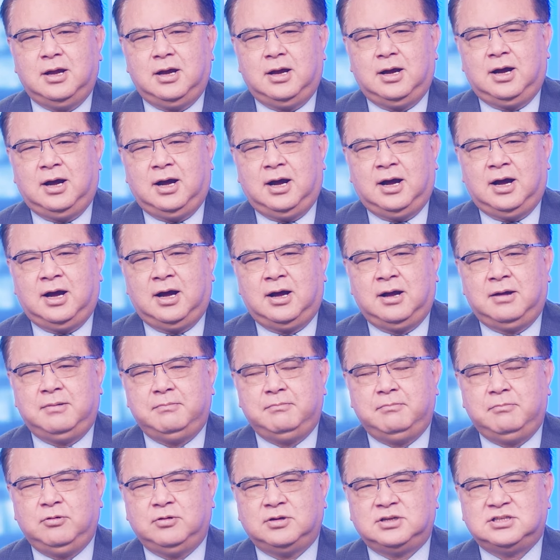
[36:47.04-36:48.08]
à,
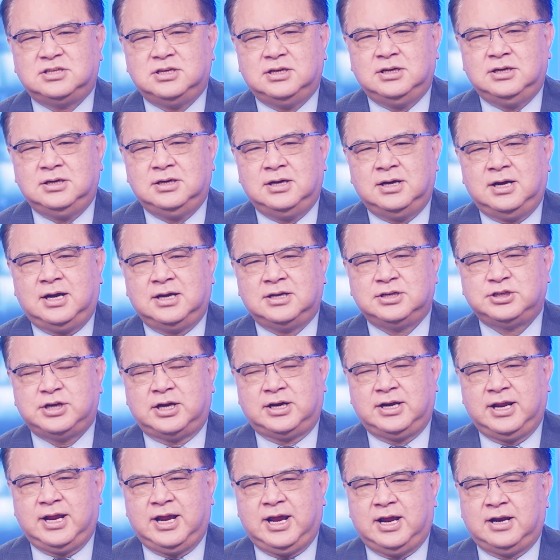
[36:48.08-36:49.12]
luật sư
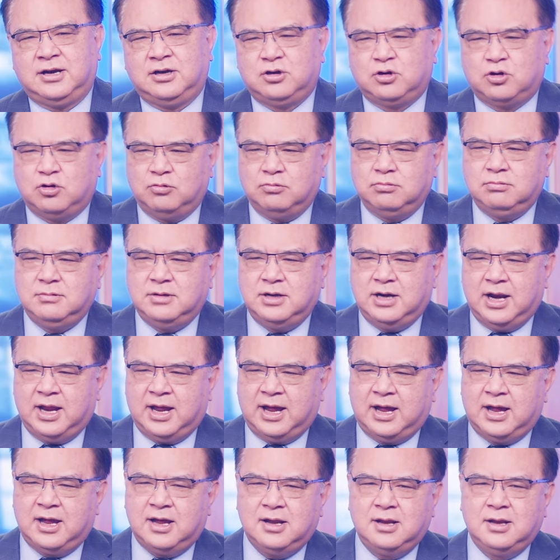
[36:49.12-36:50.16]
Shanahan cũng
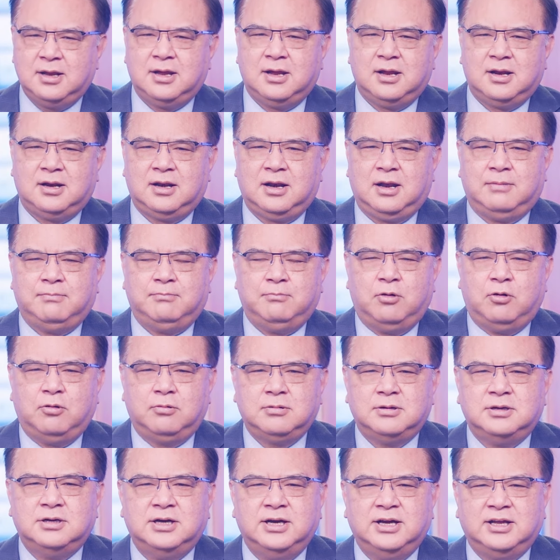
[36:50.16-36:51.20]
đã là
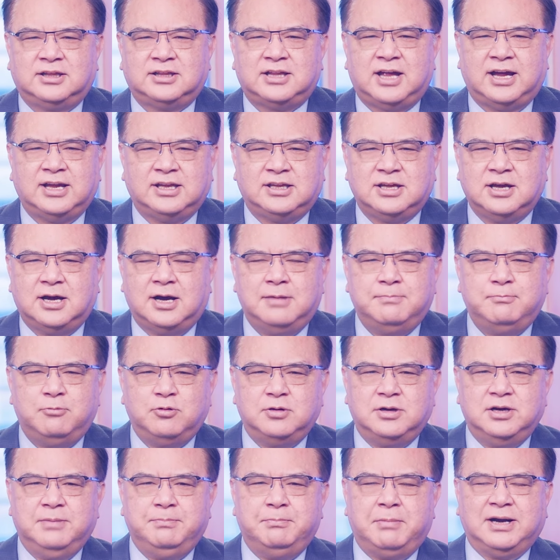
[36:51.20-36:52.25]
một người tài trợ một
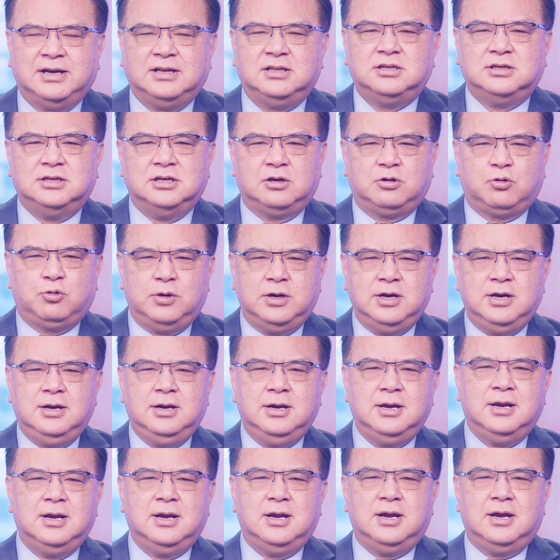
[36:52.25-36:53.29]
người mạnh thường quân
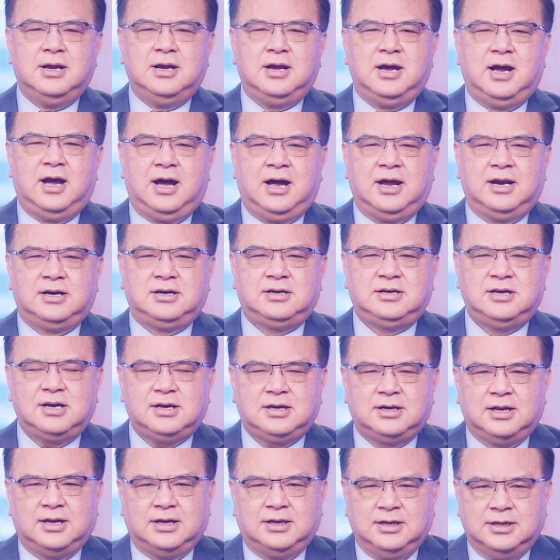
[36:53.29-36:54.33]
à,
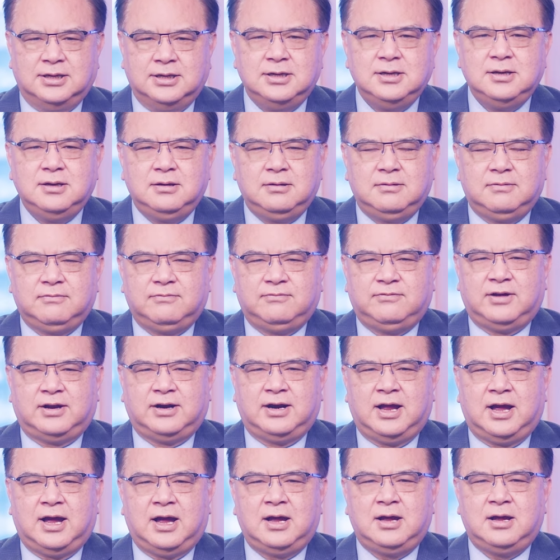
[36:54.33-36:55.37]
rất là lớn và
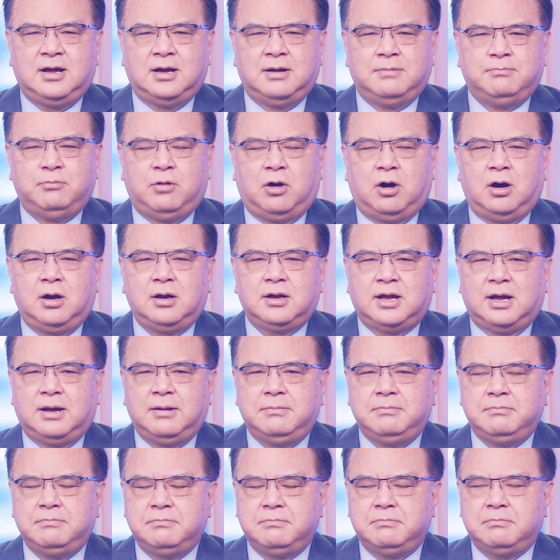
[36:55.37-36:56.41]
đã bỏ cả
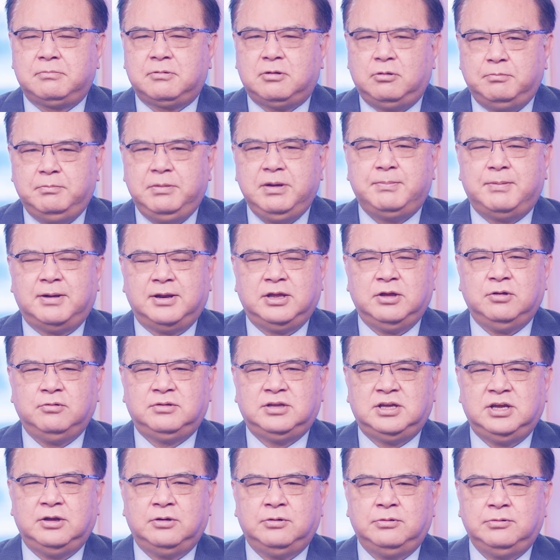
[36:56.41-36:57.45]
không biết bao nhiêu
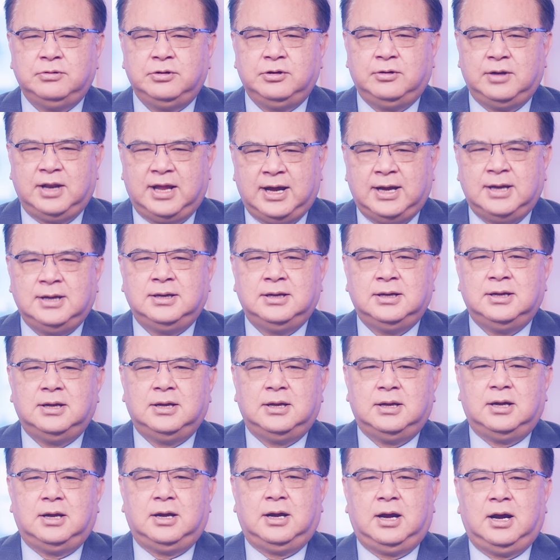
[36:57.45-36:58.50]
triệu đô la
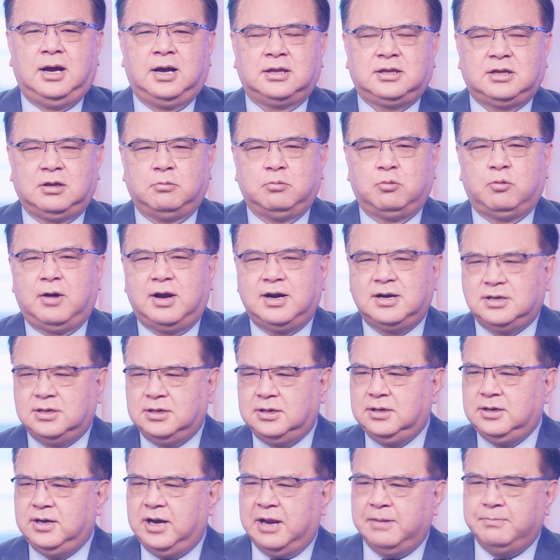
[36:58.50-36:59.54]
à, trong quá
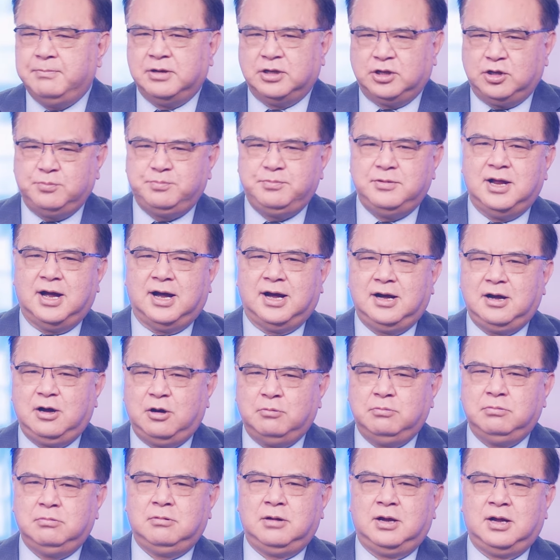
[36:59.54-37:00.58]
khứ để mà giúp đỡ
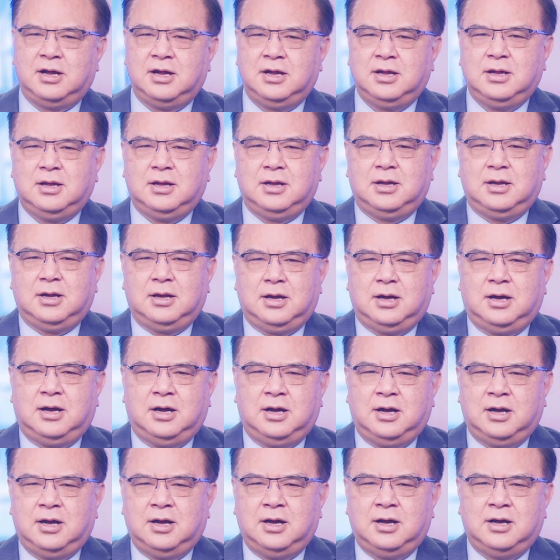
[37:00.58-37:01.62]
ông à, à,
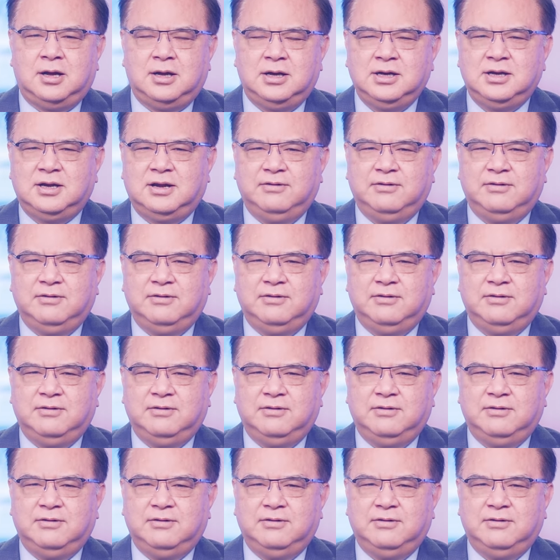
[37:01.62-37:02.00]
ứng